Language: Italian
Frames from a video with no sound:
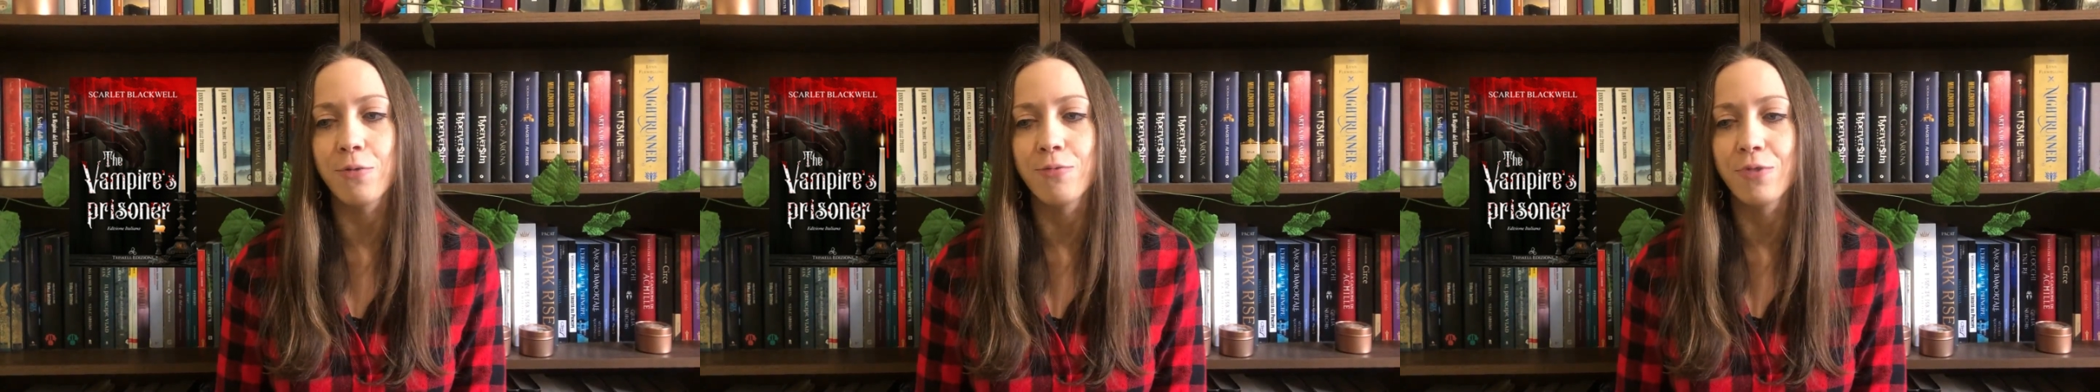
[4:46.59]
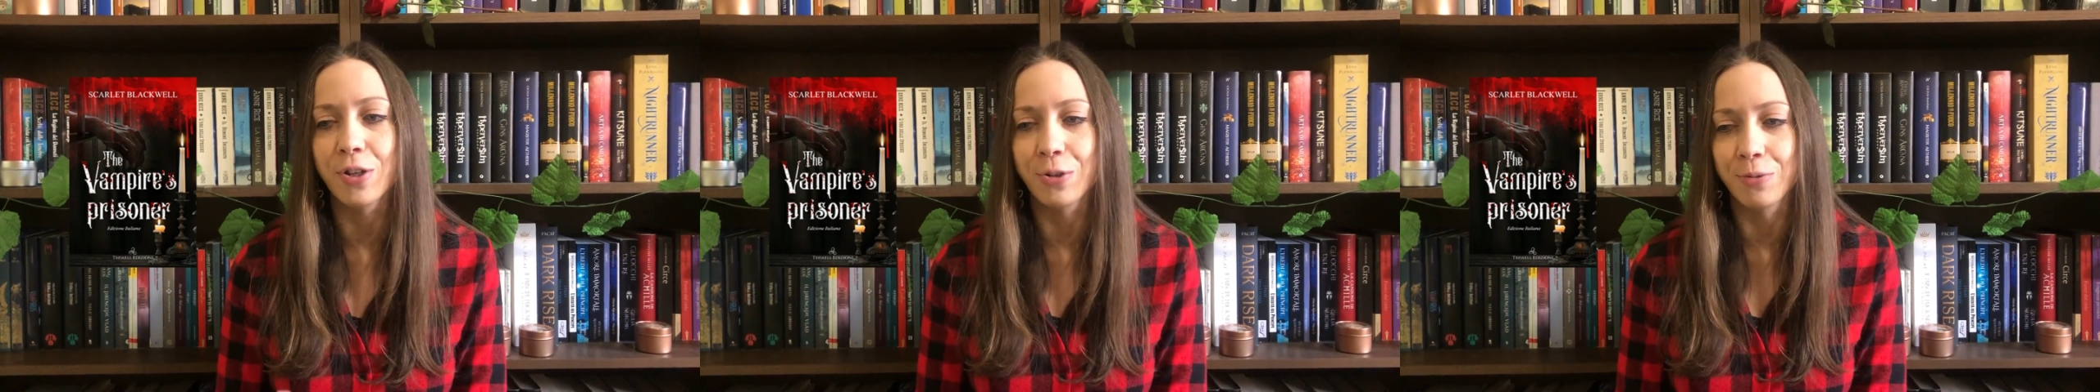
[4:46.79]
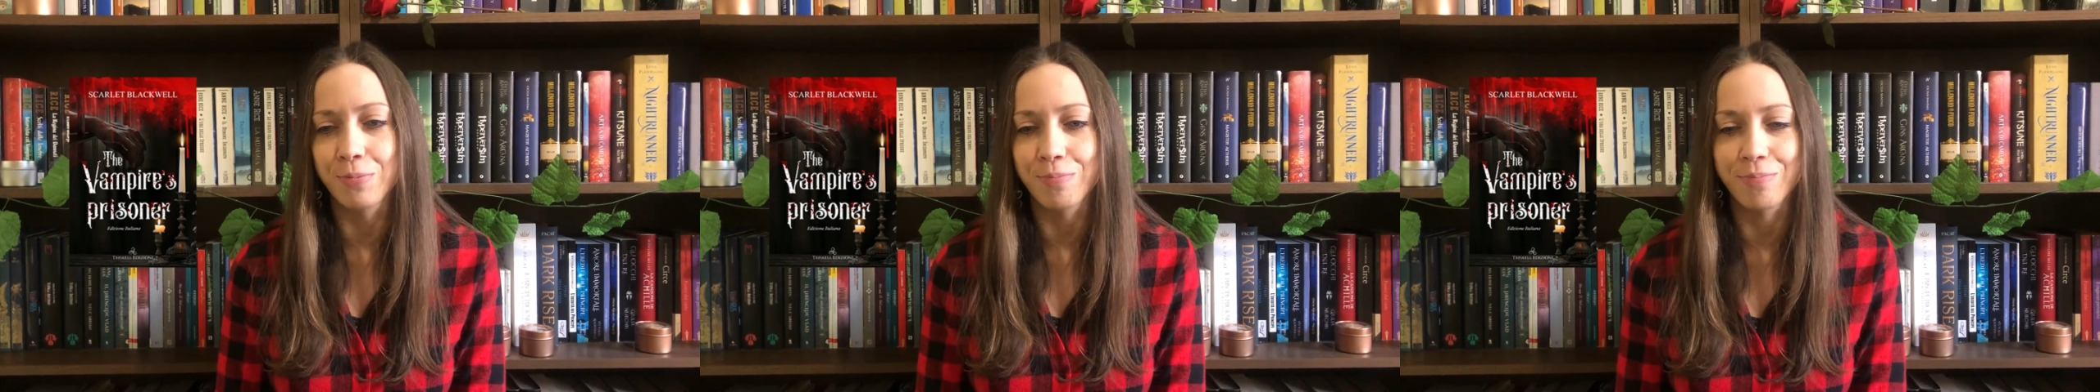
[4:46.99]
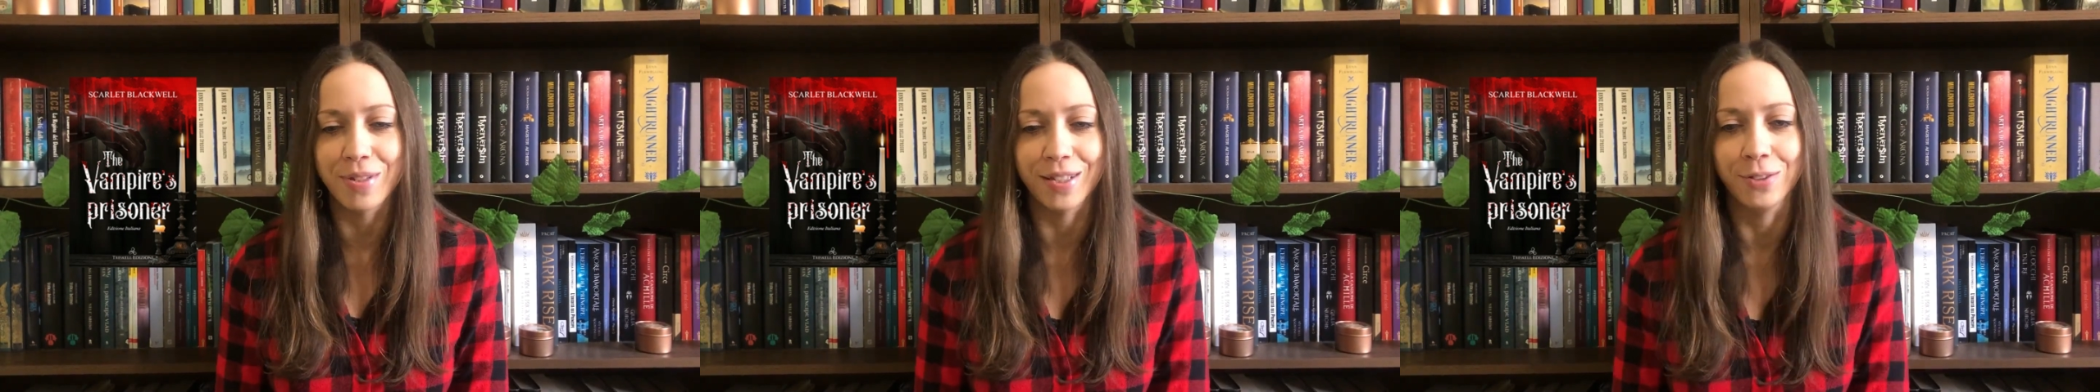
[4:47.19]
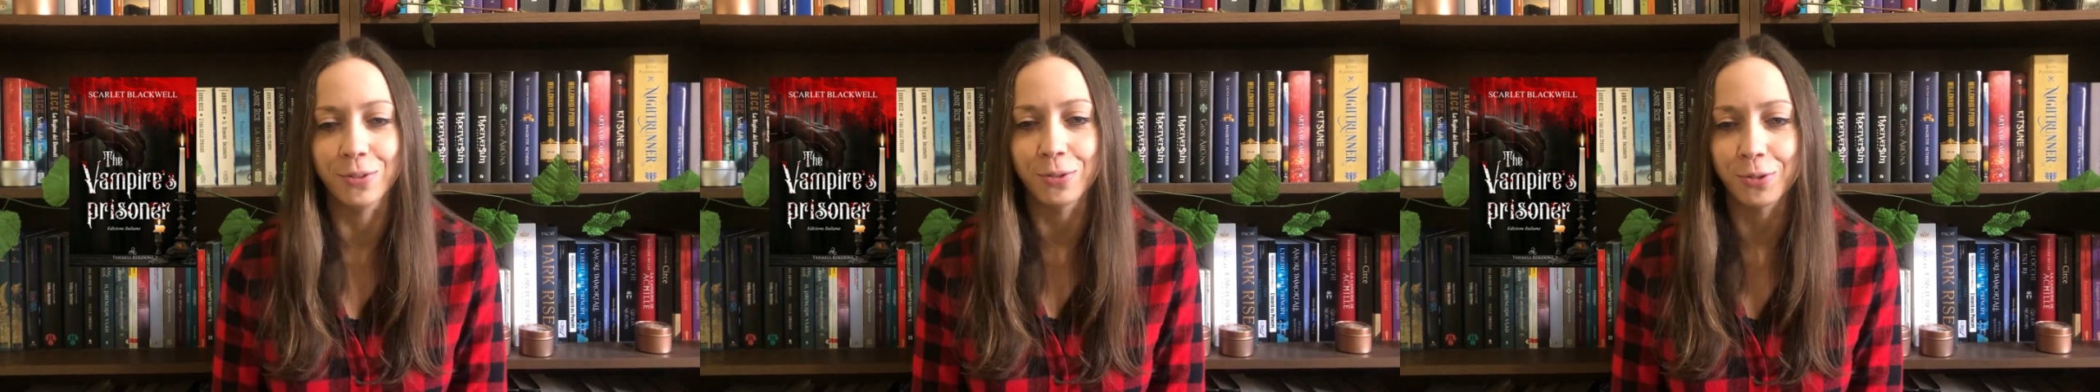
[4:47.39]
un velo
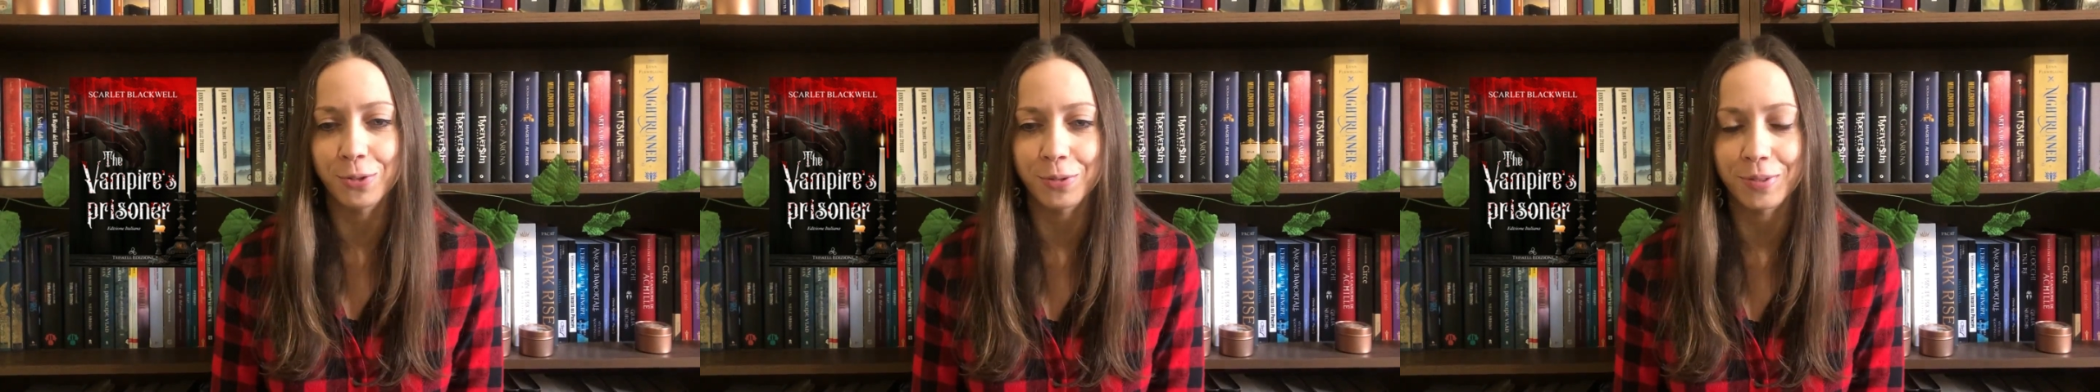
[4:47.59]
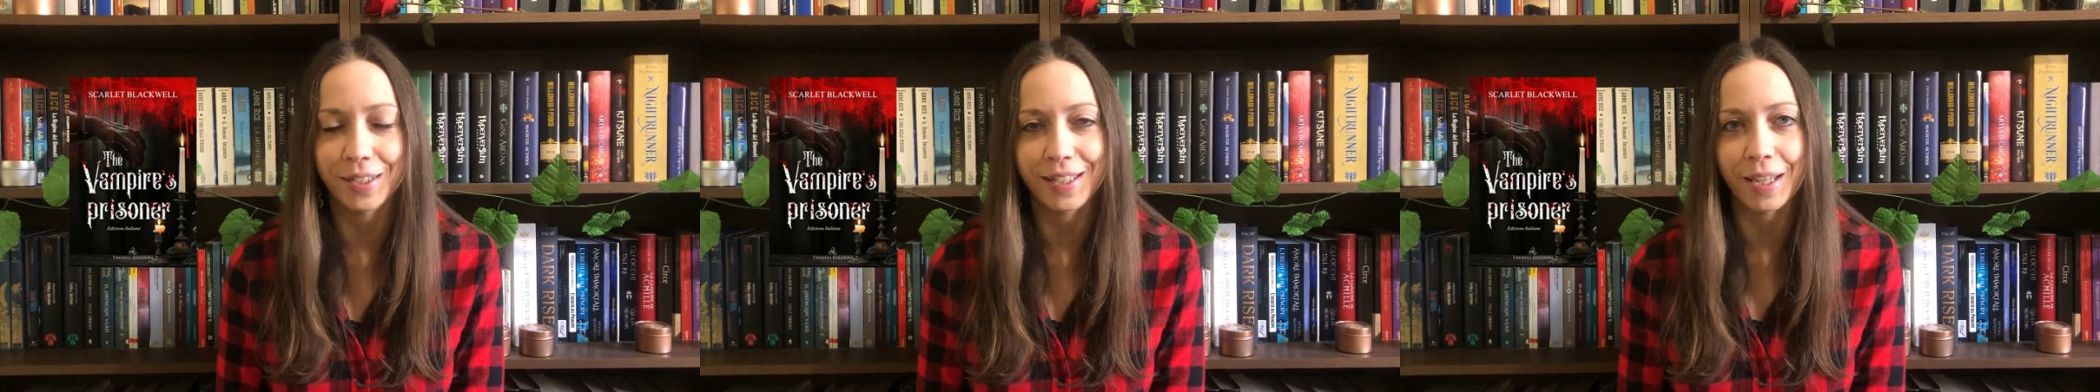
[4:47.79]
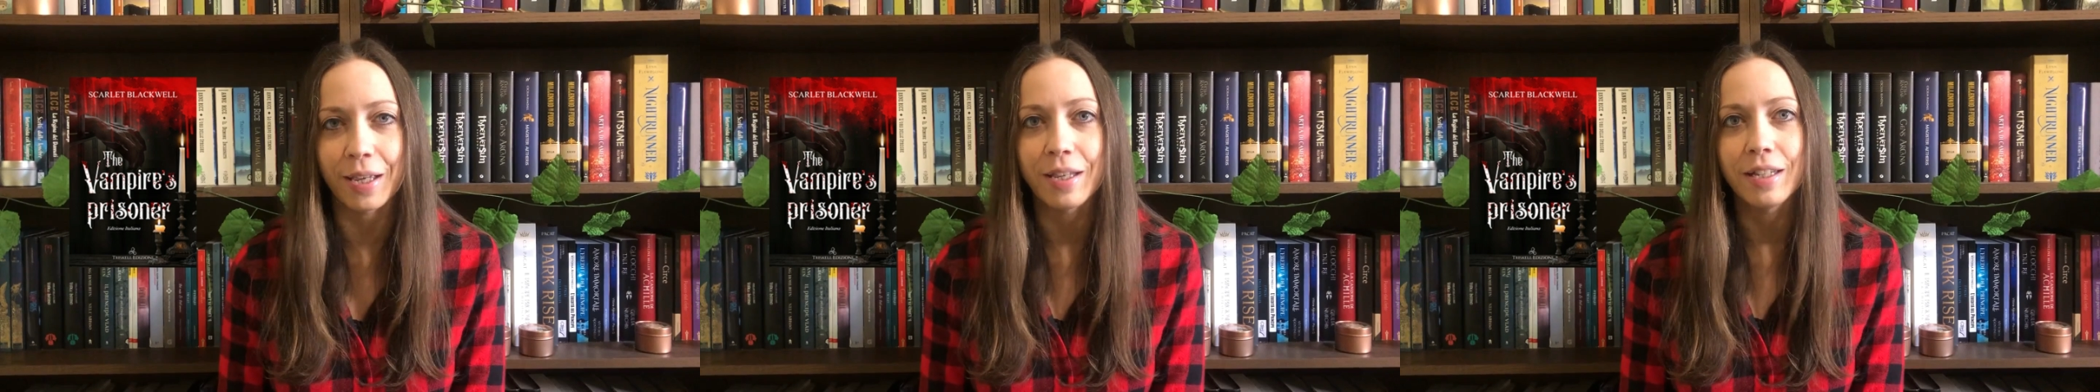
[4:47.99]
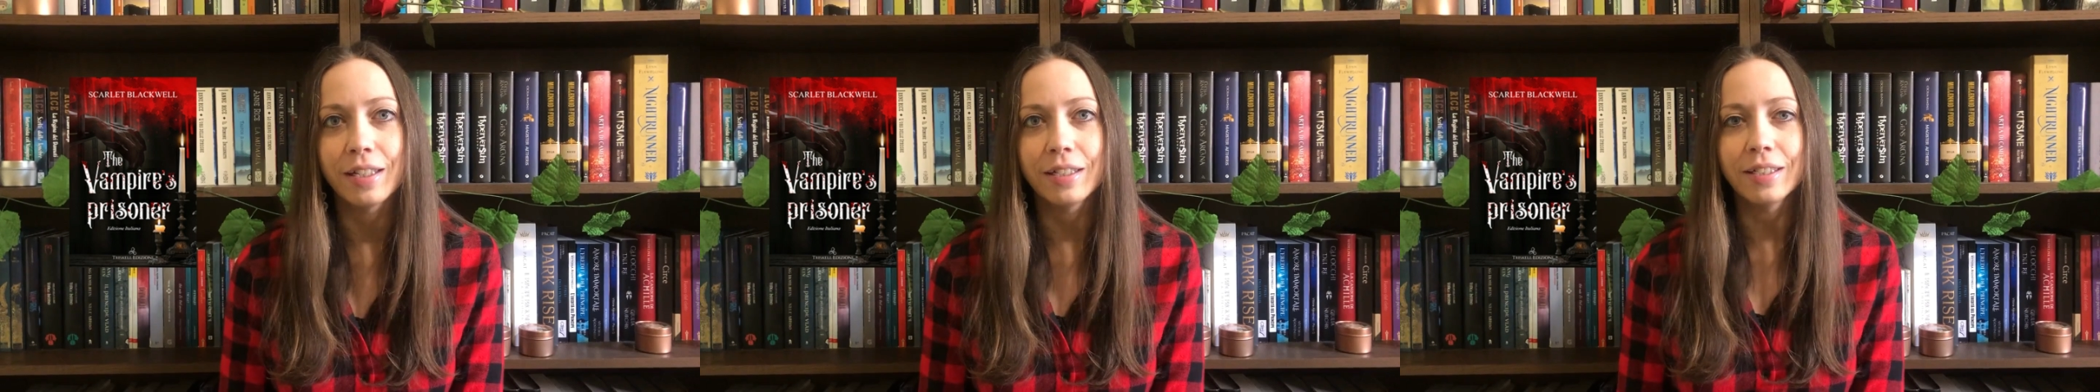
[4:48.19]
pietoso perché